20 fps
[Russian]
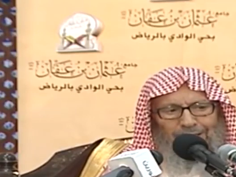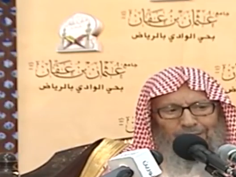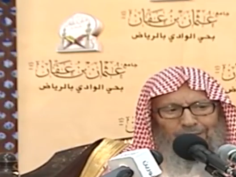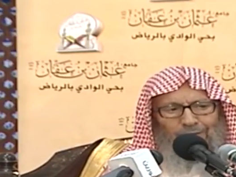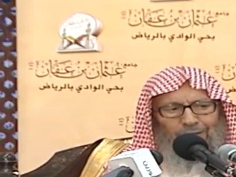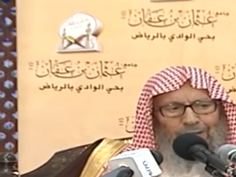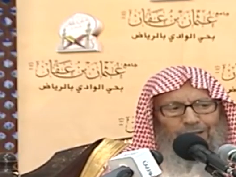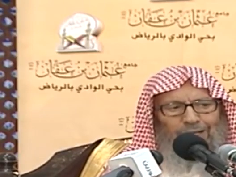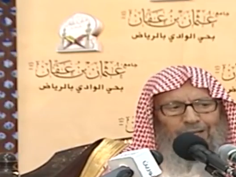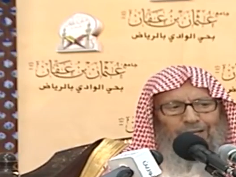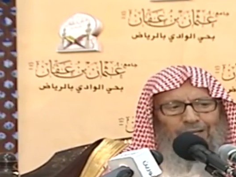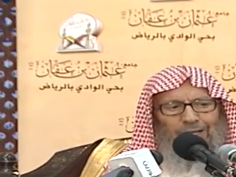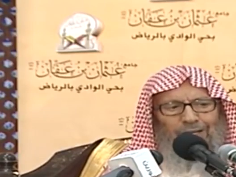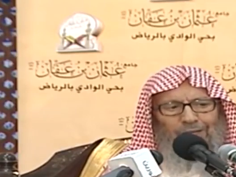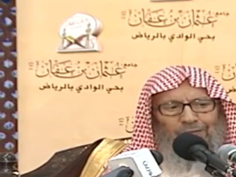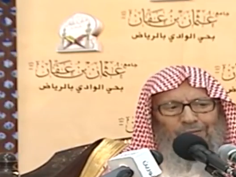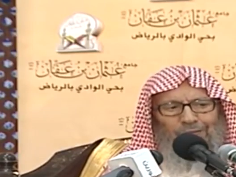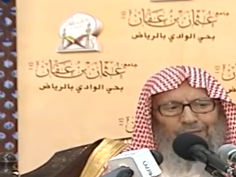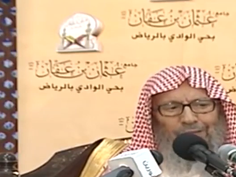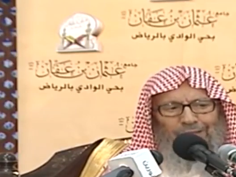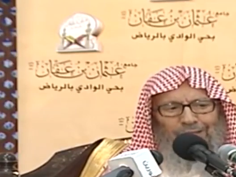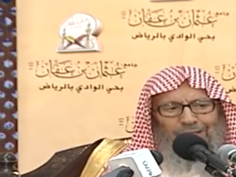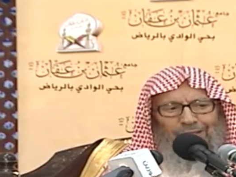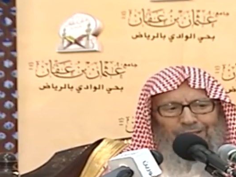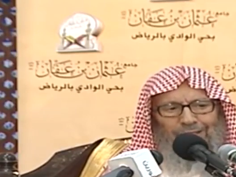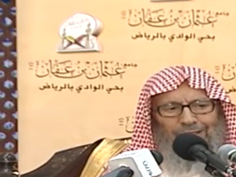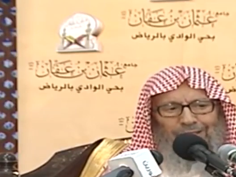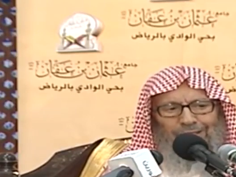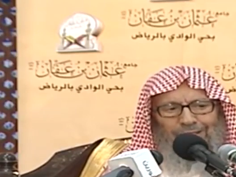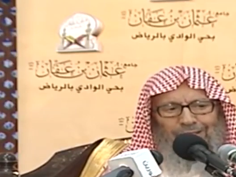месяца, означает,
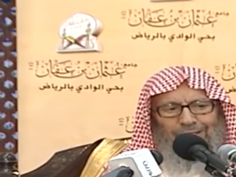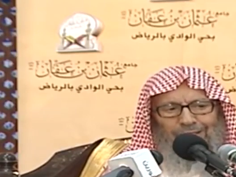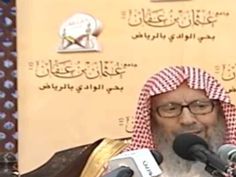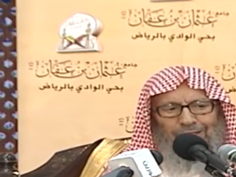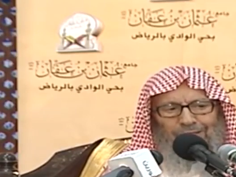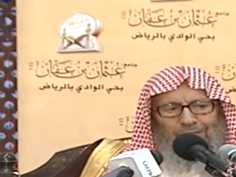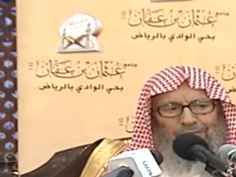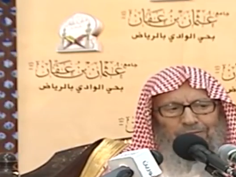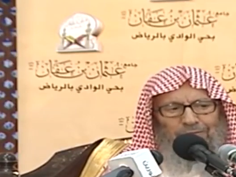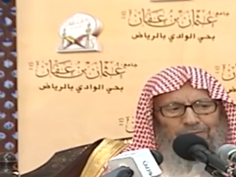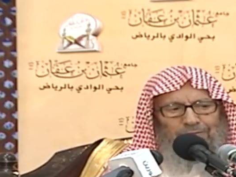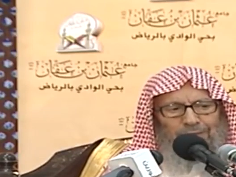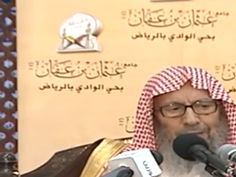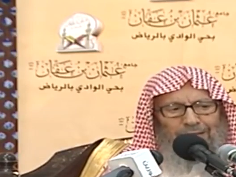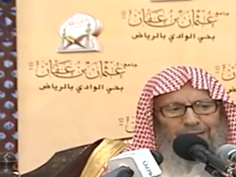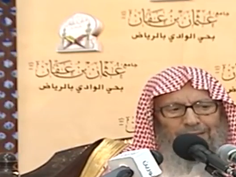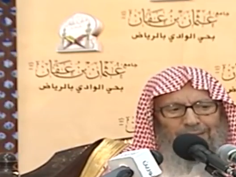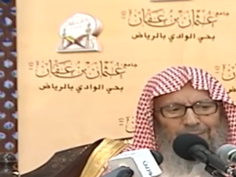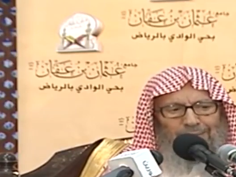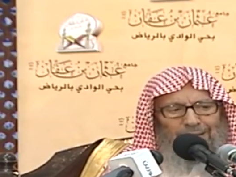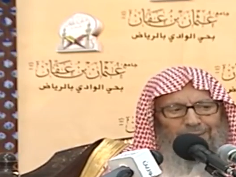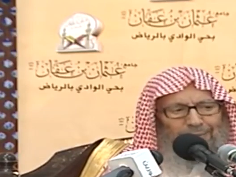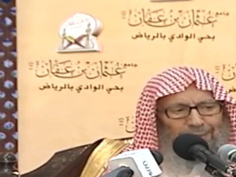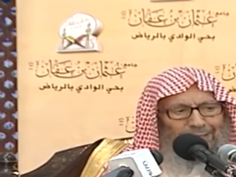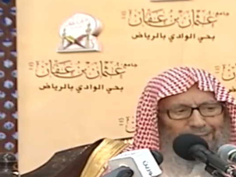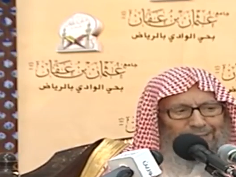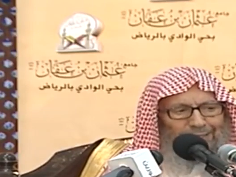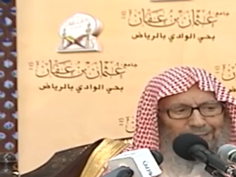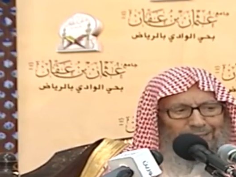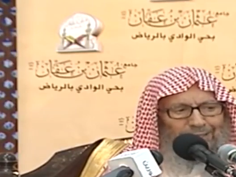что у
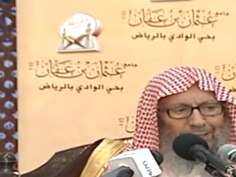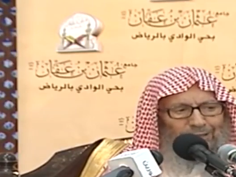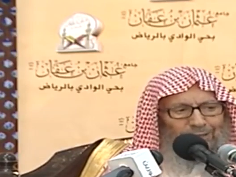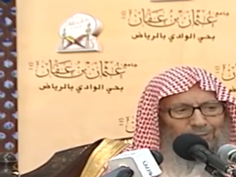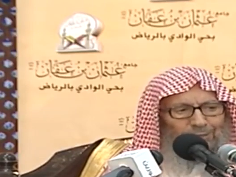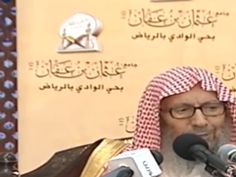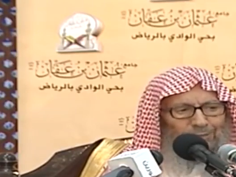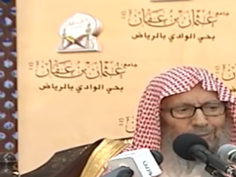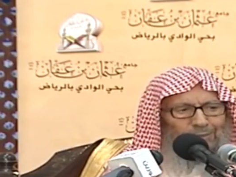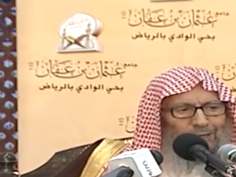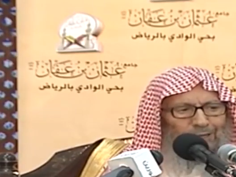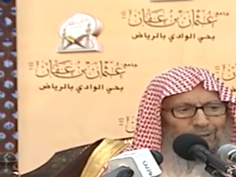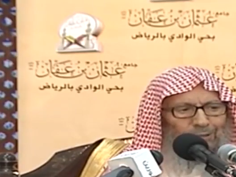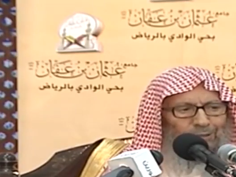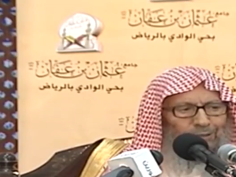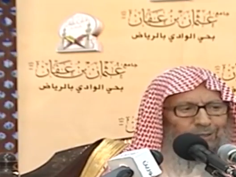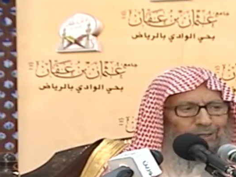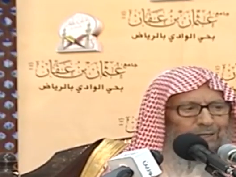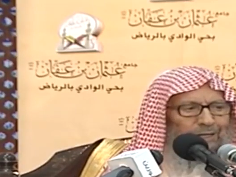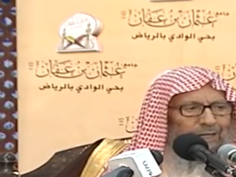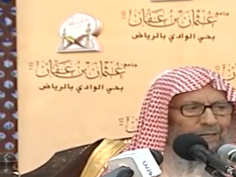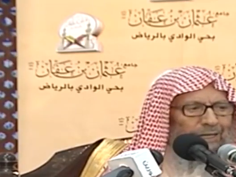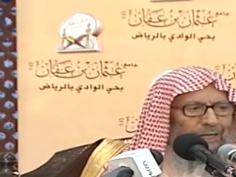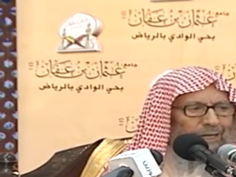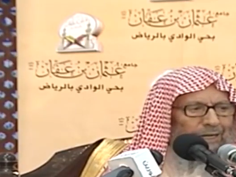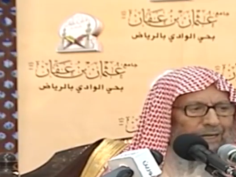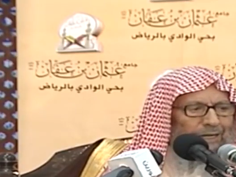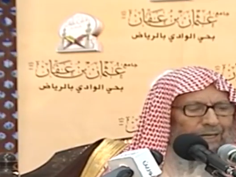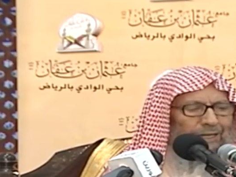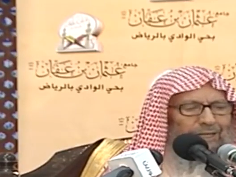него нет суммы,
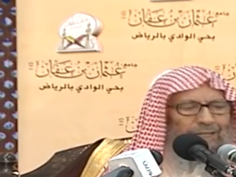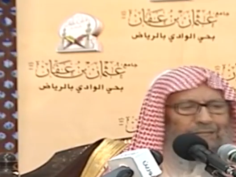стабильно